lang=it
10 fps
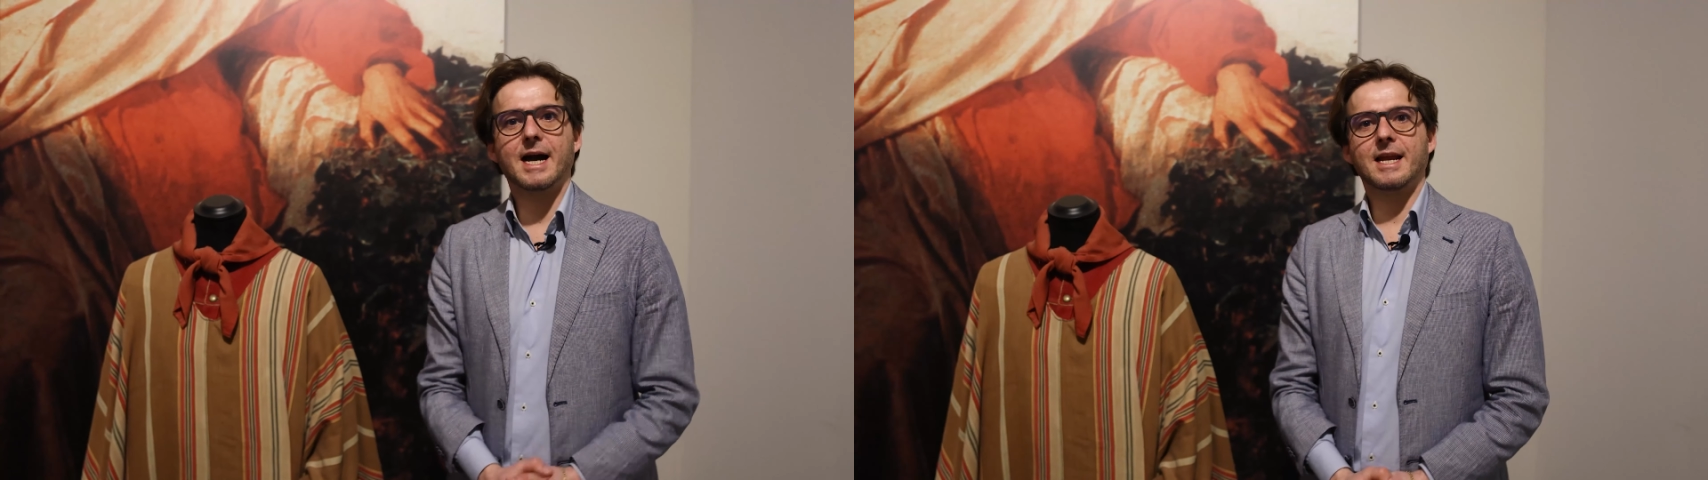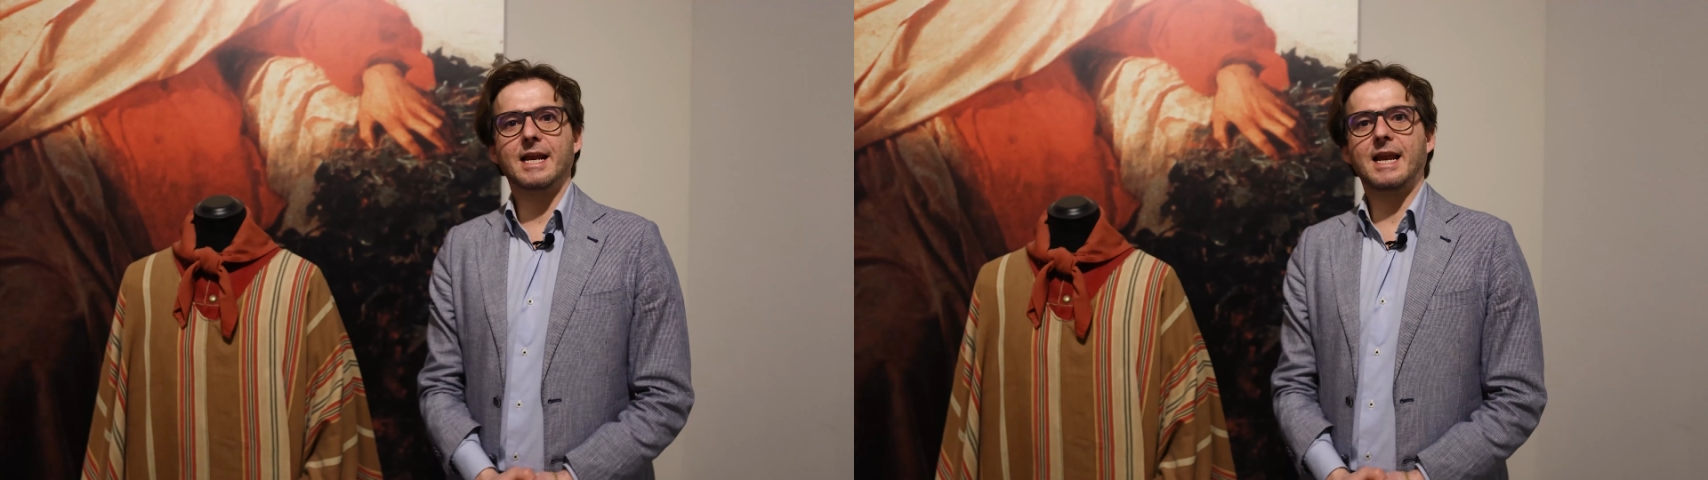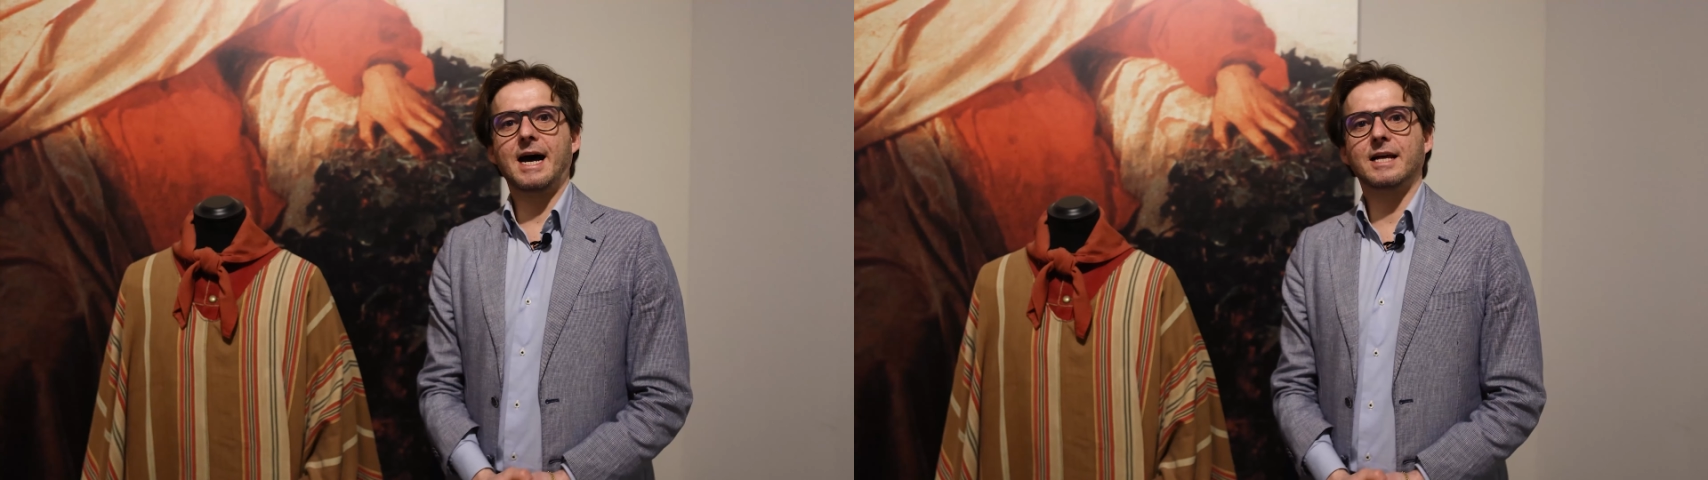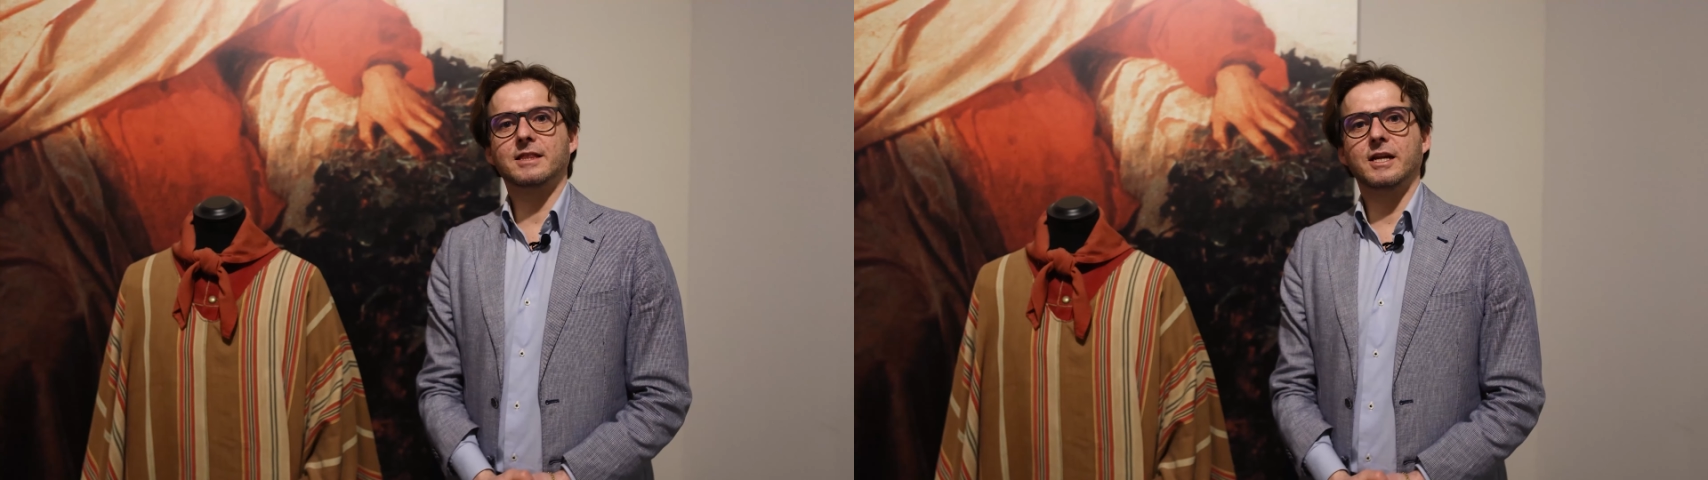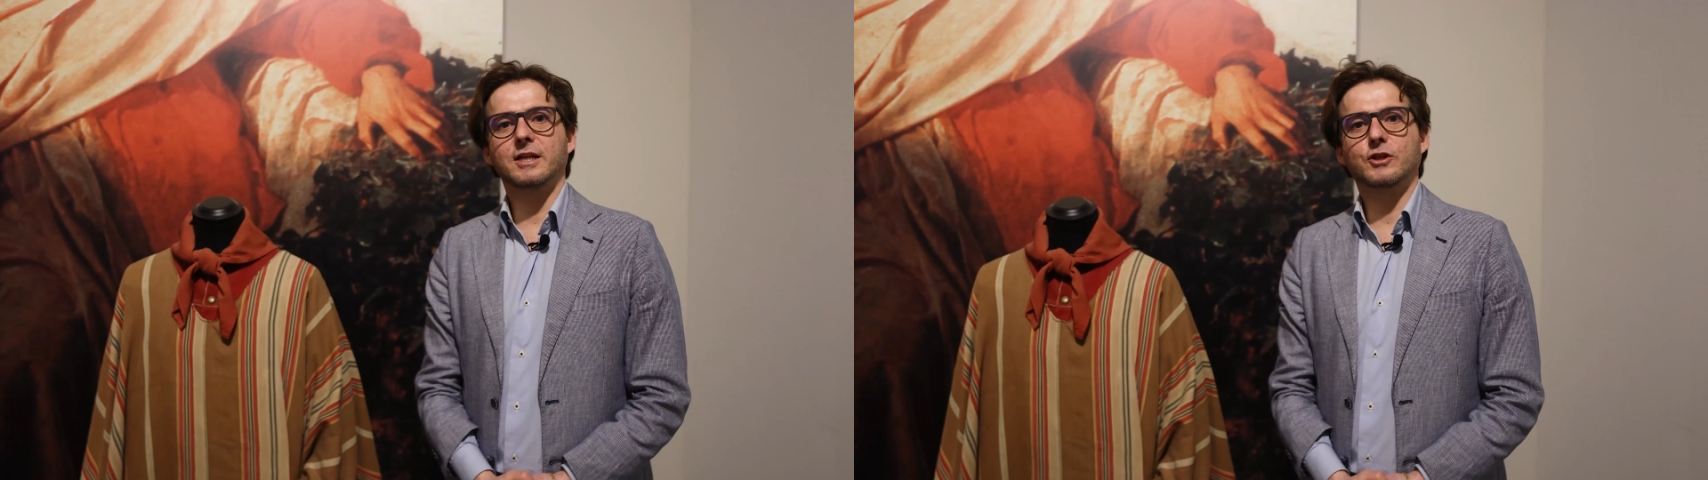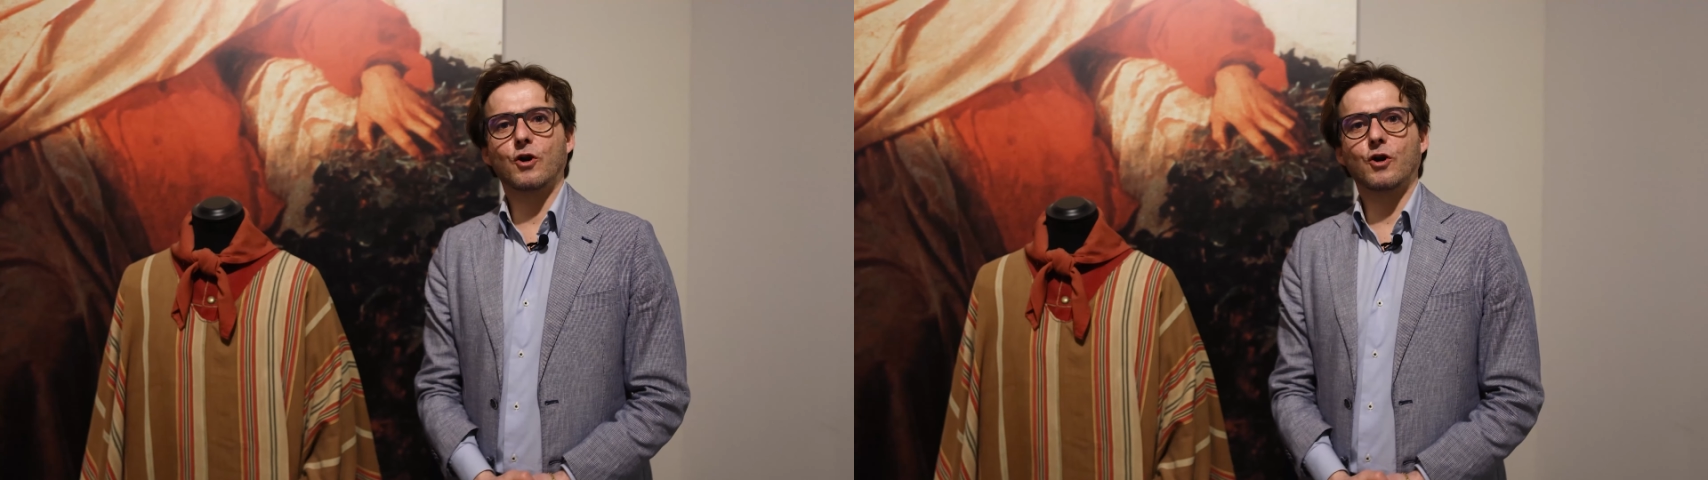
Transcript: carellata di